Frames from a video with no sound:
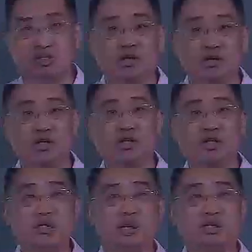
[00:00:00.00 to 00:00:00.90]
它的什么
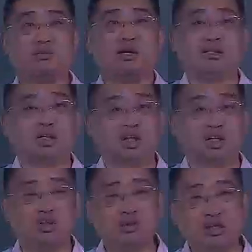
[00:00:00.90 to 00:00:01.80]
呀，它的优先级
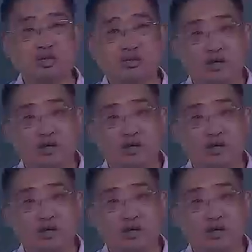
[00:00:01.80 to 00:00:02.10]
越高，